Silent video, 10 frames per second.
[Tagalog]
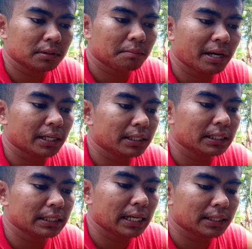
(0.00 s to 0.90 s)
'di ba
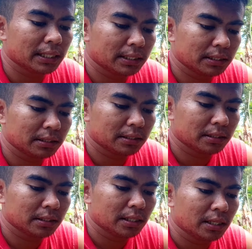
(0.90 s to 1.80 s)
hindi natin
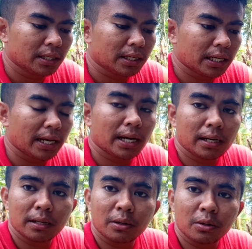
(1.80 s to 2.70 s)

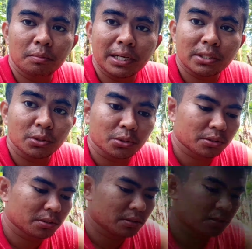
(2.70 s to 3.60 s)
kailangan
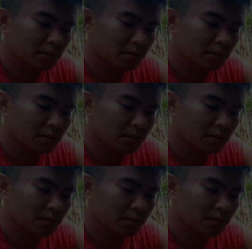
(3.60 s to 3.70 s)
gumastos.